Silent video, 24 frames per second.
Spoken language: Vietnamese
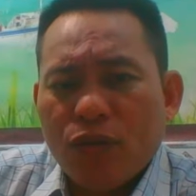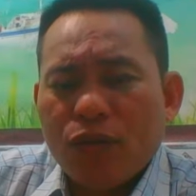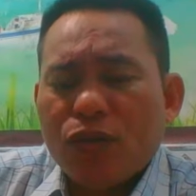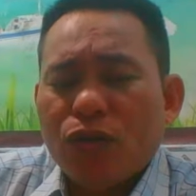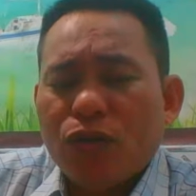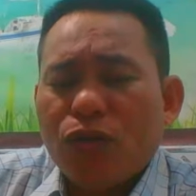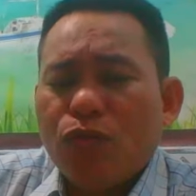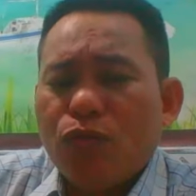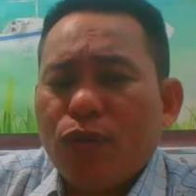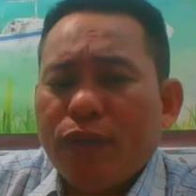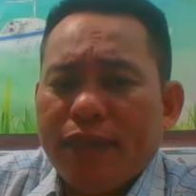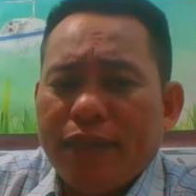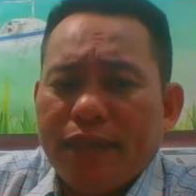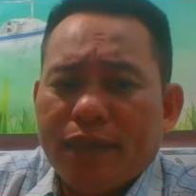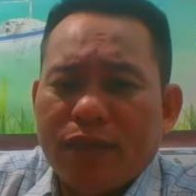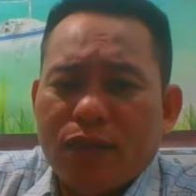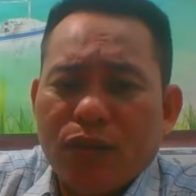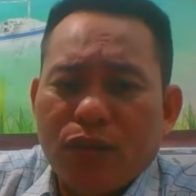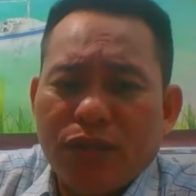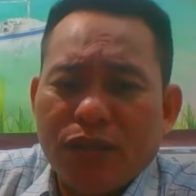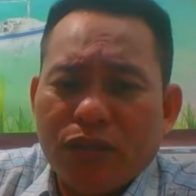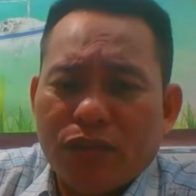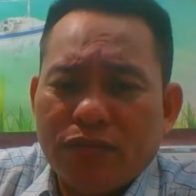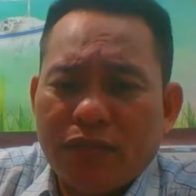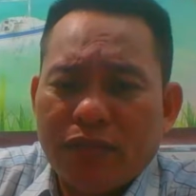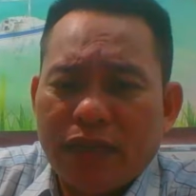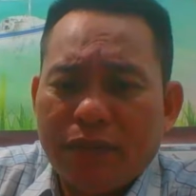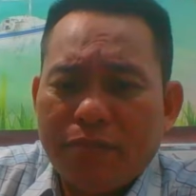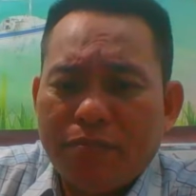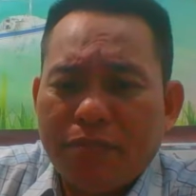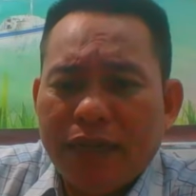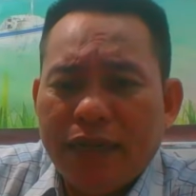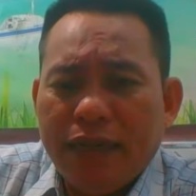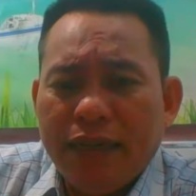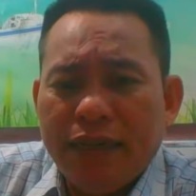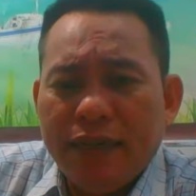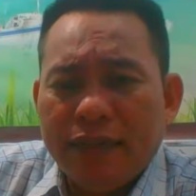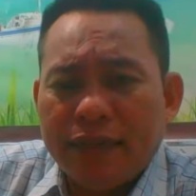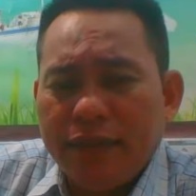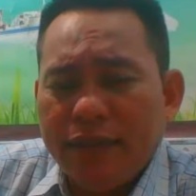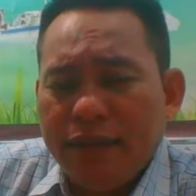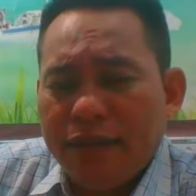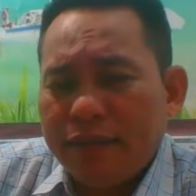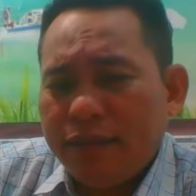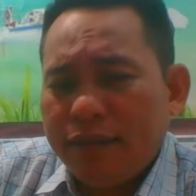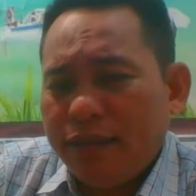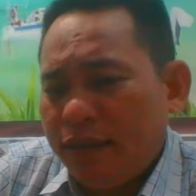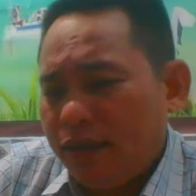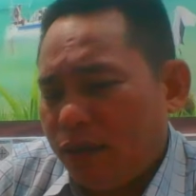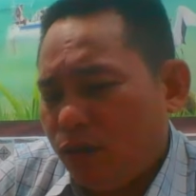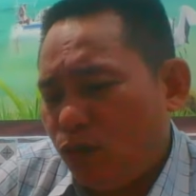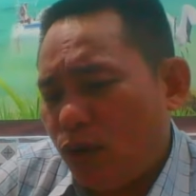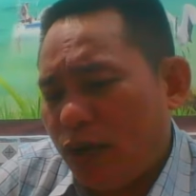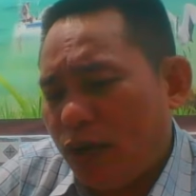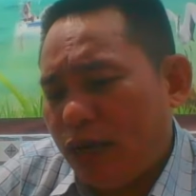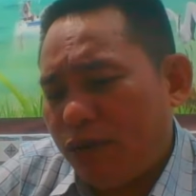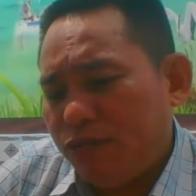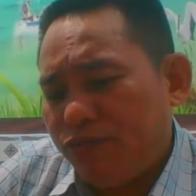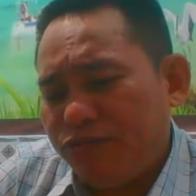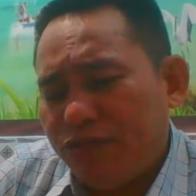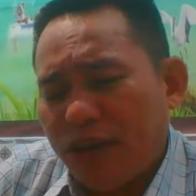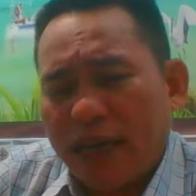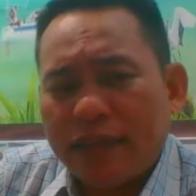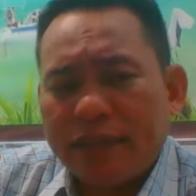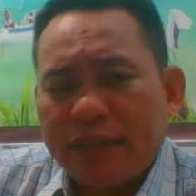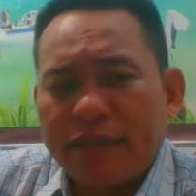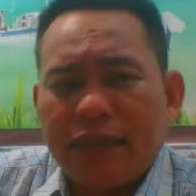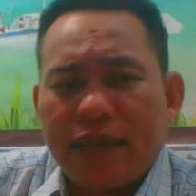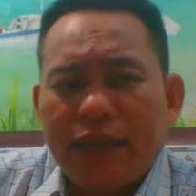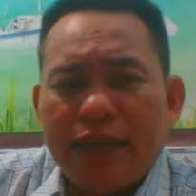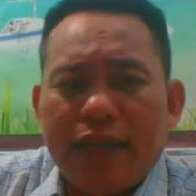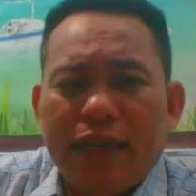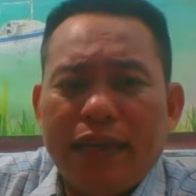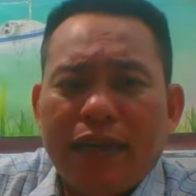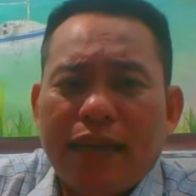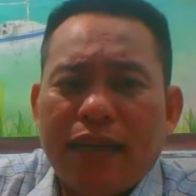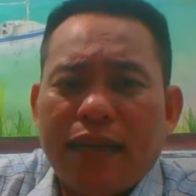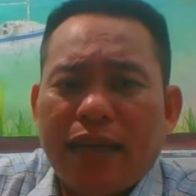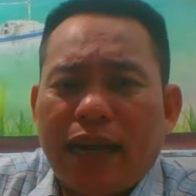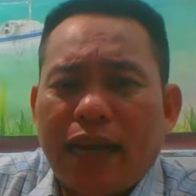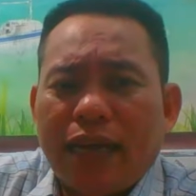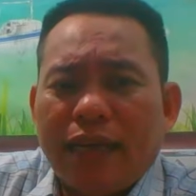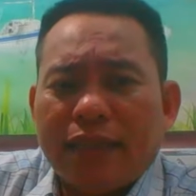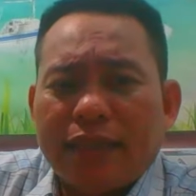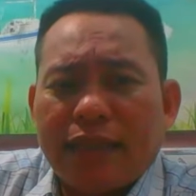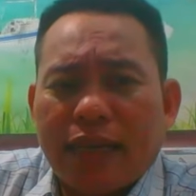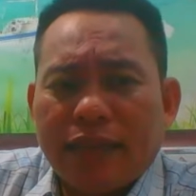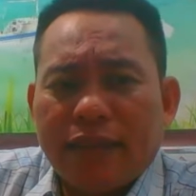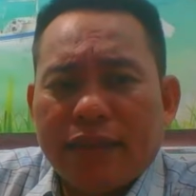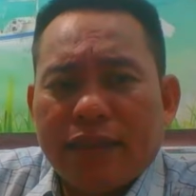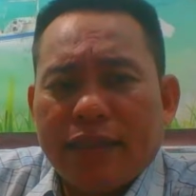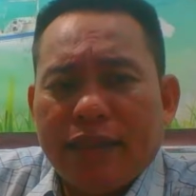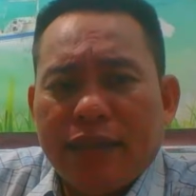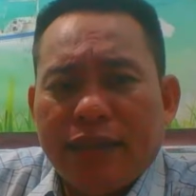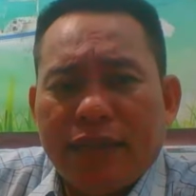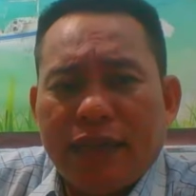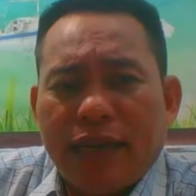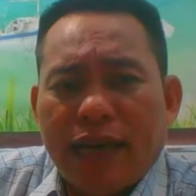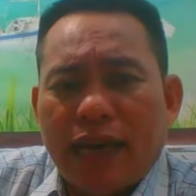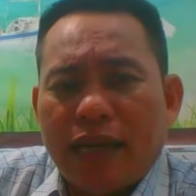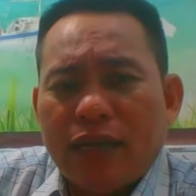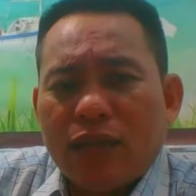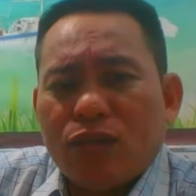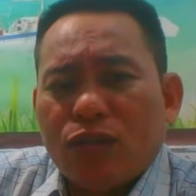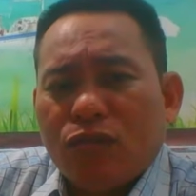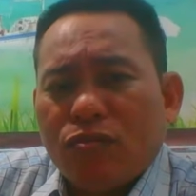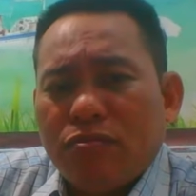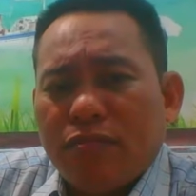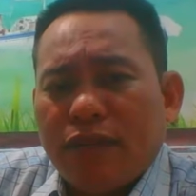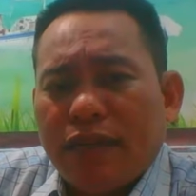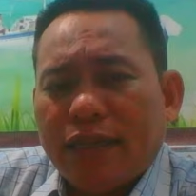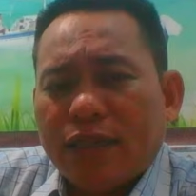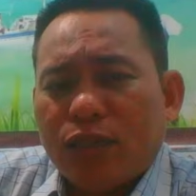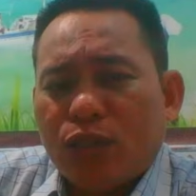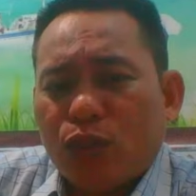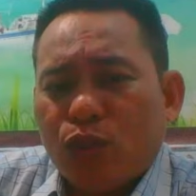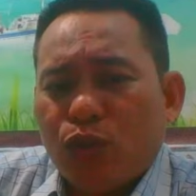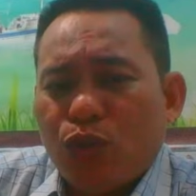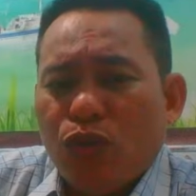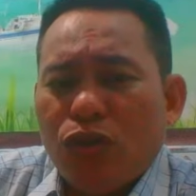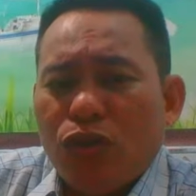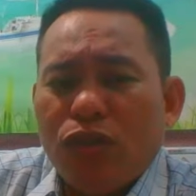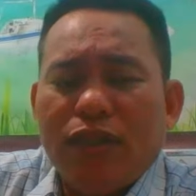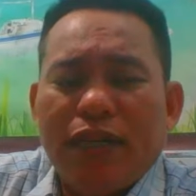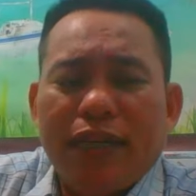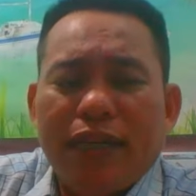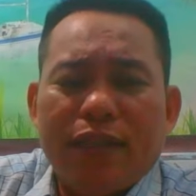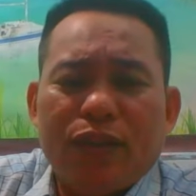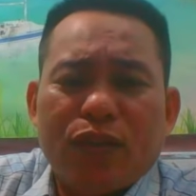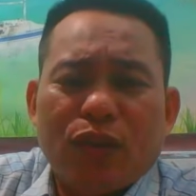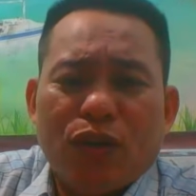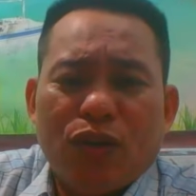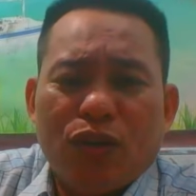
cuối cùng quý vị cuối cùng là mình lướt lướt lướt qua vẫn thấy là anh cảnh tê này anh cũng là xuống cái